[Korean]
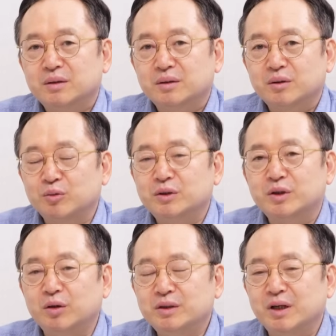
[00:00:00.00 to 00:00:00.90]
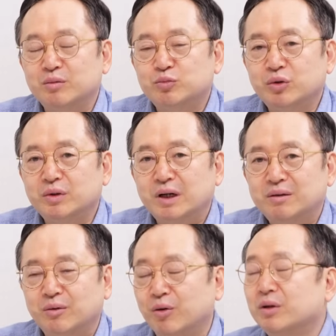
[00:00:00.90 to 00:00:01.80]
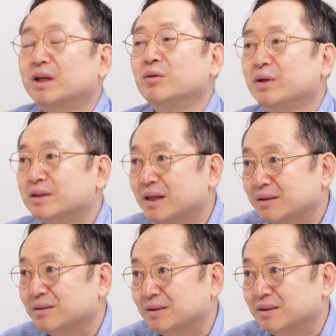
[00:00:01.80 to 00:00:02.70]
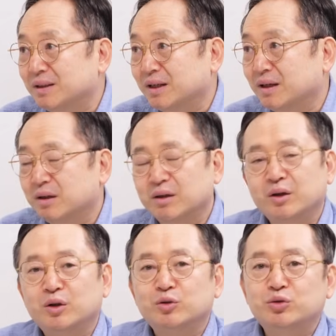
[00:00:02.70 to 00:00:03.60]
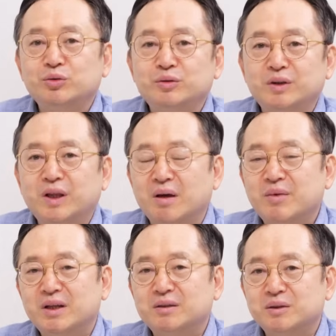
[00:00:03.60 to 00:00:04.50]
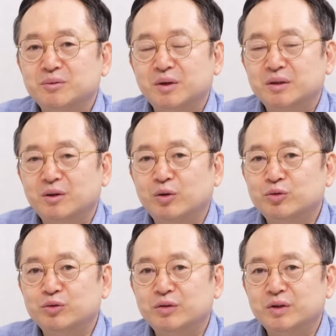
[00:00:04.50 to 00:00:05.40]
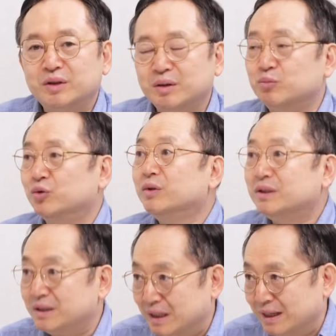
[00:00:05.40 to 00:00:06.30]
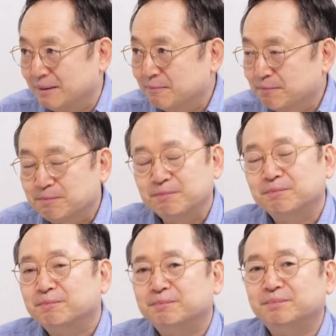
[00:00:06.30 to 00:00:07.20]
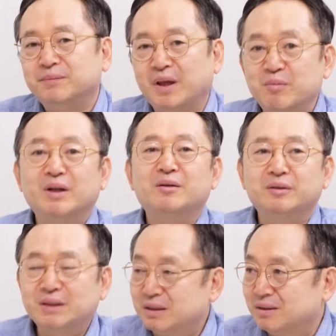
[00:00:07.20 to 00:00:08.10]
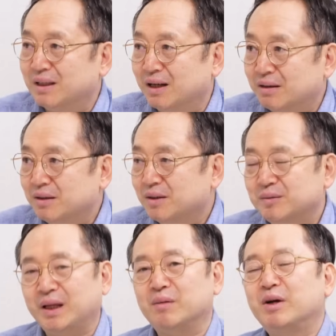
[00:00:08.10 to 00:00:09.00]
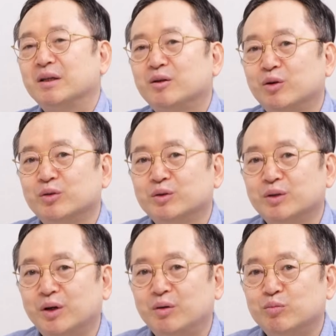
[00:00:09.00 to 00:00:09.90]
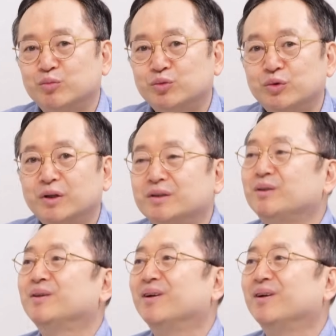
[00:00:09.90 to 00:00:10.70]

결국 전쟁은 무언가를 얻기 위해서 하는 것인데 그렇죠. 중국이 대만을 침공해서 얻을 수 있는 게 무엇이냐 음, 대만을 얻지 않느냐 그럼 대만을 얻어서 무엇을